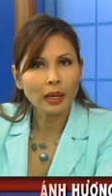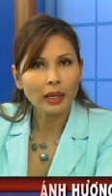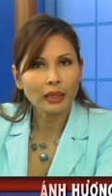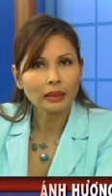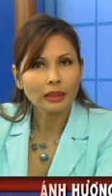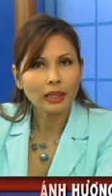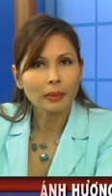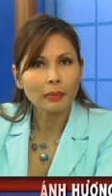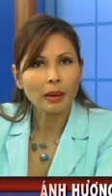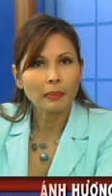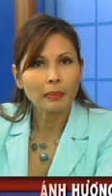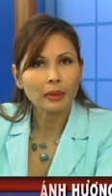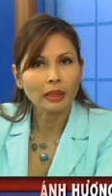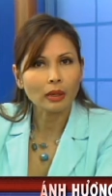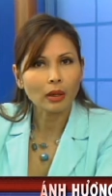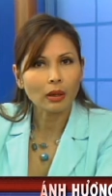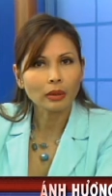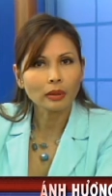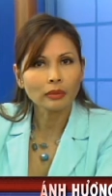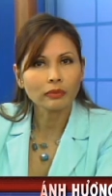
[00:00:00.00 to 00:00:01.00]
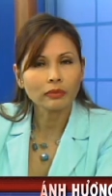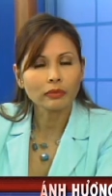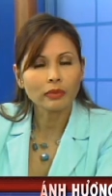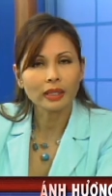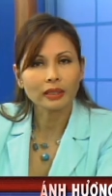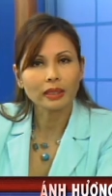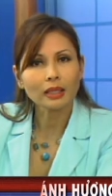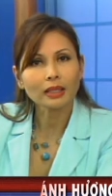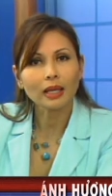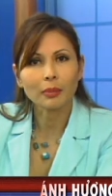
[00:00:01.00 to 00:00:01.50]
nay thay bằng mình nói
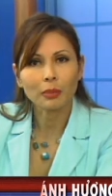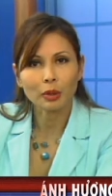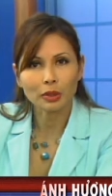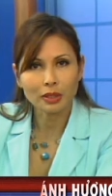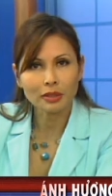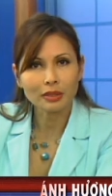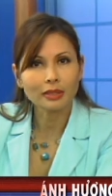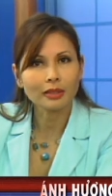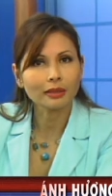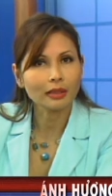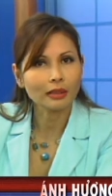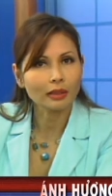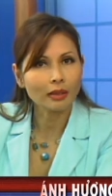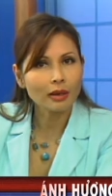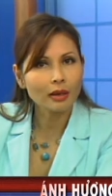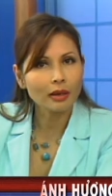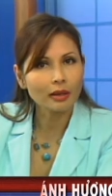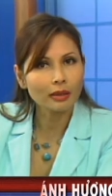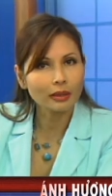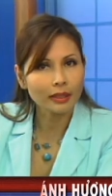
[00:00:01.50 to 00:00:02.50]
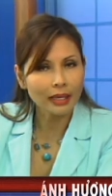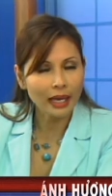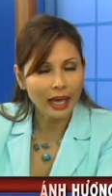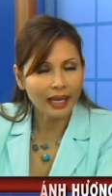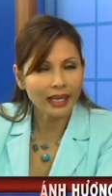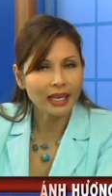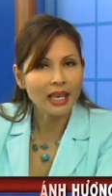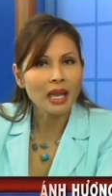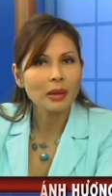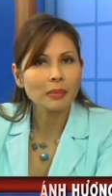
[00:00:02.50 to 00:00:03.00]
về tất cả mọi chương trình thì nó hơi
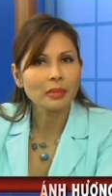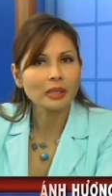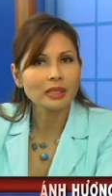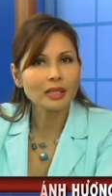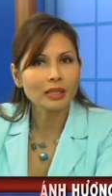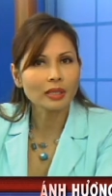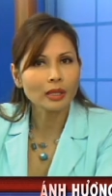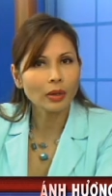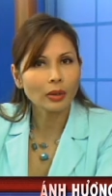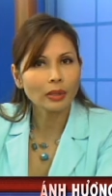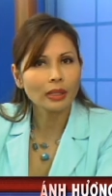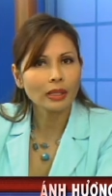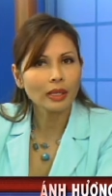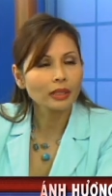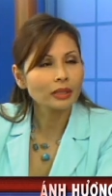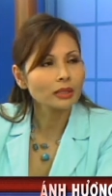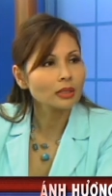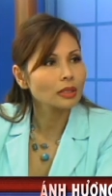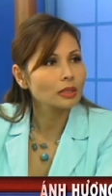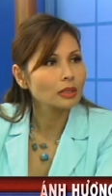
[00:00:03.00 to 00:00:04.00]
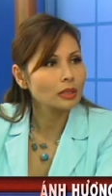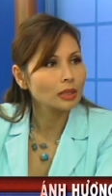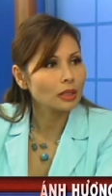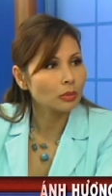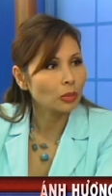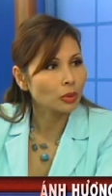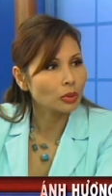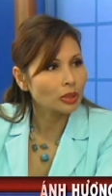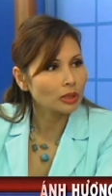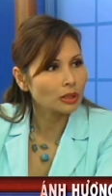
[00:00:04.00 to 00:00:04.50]
dài yeah. Dạ. mình sẽ nói đến chương
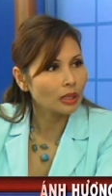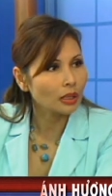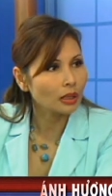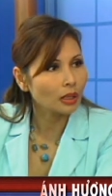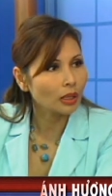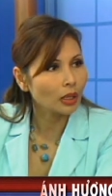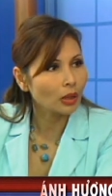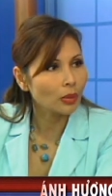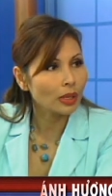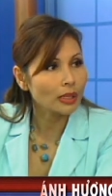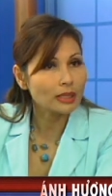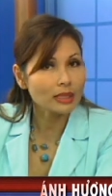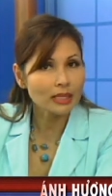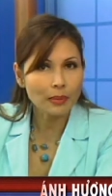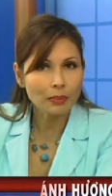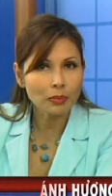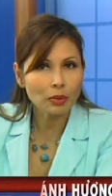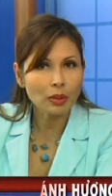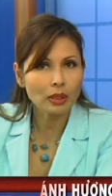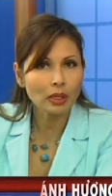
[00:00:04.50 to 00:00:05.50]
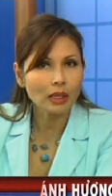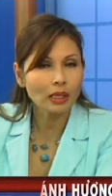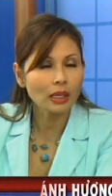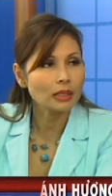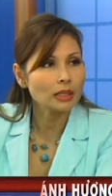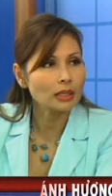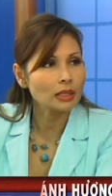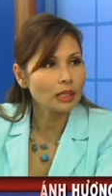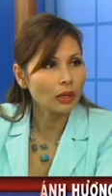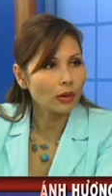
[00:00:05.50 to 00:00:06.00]
trình một chương trình kêu là SEP có nghĩa là
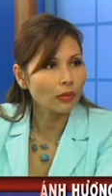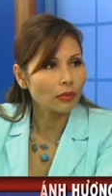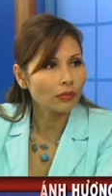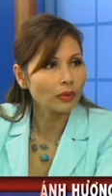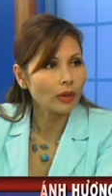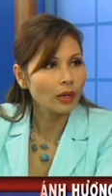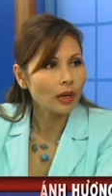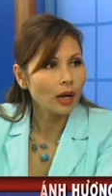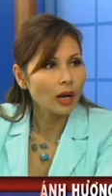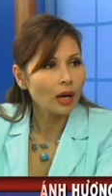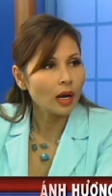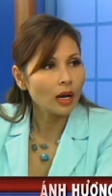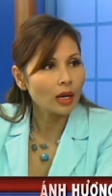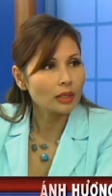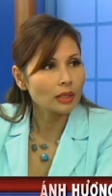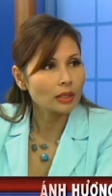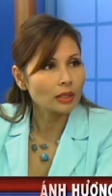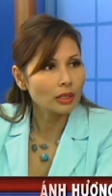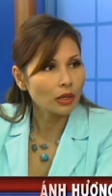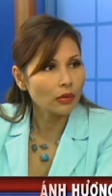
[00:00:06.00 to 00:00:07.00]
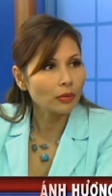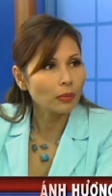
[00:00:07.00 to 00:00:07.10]
self mm. Ừ. uh, ờ, self